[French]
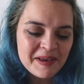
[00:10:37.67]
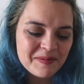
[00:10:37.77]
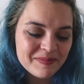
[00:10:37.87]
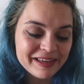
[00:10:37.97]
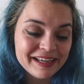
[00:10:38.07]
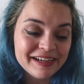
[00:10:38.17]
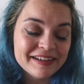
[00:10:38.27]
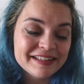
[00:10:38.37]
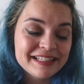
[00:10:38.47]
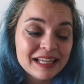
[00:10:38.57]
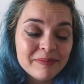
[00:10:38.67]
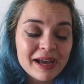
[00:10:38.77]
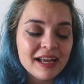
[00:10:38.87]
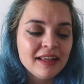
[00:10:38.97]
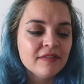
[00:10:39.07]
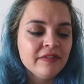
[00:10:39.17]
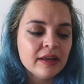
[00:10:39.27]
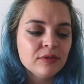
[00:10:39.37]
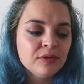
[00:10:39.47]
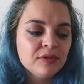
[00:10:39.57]
mais euh, cette bague
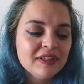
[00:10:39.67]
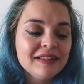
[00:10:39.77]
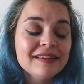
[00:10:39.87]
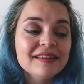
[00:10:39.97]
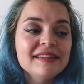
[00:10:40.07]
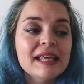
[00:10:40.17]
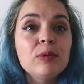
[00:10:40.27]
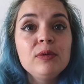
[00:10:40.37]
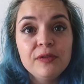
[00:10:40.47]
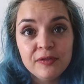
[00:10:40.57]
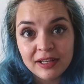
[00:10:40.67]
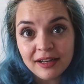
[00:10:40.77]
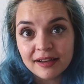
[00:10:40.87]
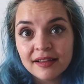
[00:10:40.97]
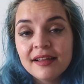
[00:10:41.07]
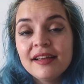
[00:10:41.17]
vient du site Feel